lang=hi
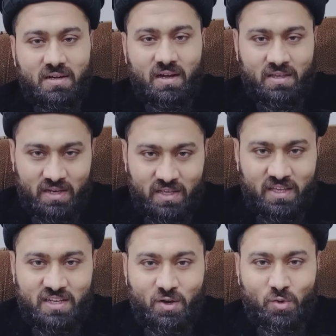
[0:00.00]
अकेले के
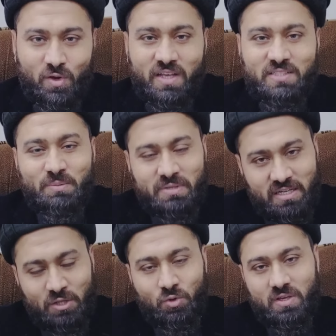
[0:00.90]
लिए आओगे या सब
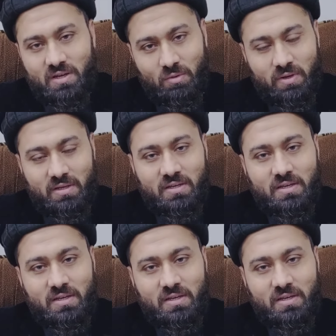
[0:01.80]
इकट्ठे होके आओगे